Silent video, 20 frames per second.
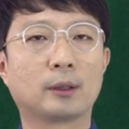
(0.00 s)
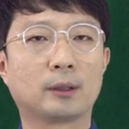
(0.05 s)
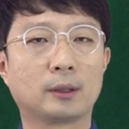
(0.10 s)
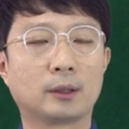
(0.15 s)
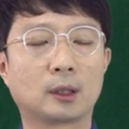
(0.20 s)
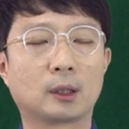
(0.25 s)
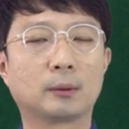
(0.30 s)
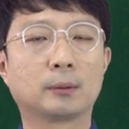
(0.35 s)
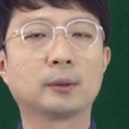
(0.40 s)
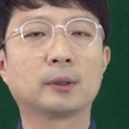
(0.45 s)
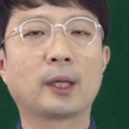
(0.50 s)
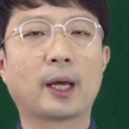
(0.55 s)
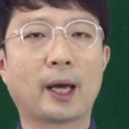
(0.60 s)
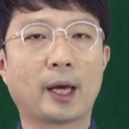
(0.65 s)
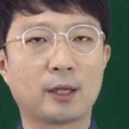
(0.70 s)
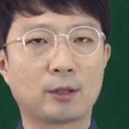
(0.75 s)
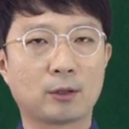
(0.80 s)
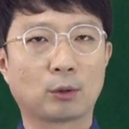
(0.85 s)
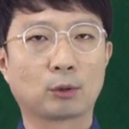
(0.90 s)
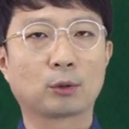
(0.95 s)
등급은
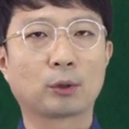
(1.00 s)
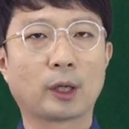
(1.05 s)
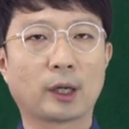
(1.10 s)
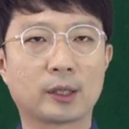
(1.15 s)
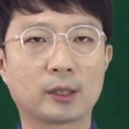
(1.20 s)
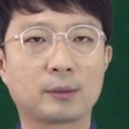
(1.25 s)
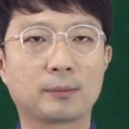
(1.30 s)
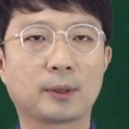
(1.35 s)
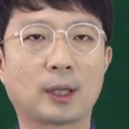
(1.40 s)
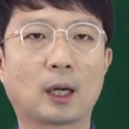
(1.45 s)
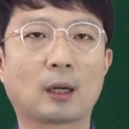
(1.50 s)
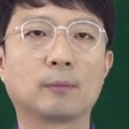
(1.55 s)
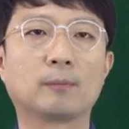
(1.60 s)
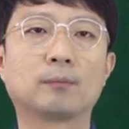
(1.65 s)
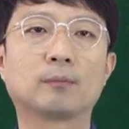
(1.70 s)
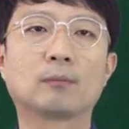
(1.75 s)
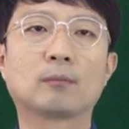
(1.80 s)
A 정도 되겠습니다.